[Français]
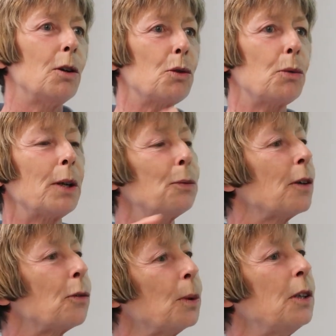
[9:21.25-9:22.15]
Je vous vois de
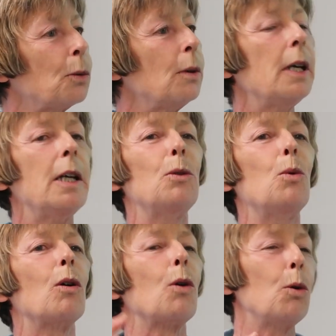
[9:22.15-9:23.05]
façon isolée
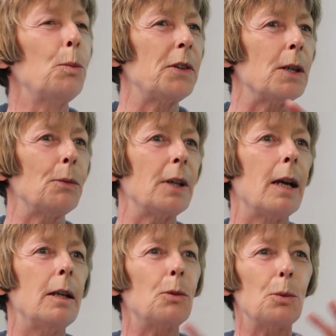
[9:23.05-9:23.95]
ou en groupe
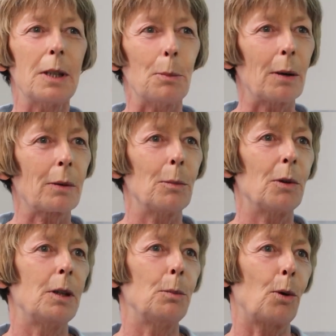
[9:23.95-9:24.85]
CVL et tout. Ce n'est pas
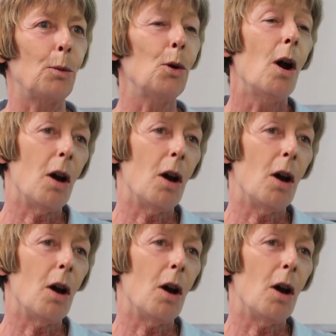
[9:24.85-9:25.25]
vraiment des promos.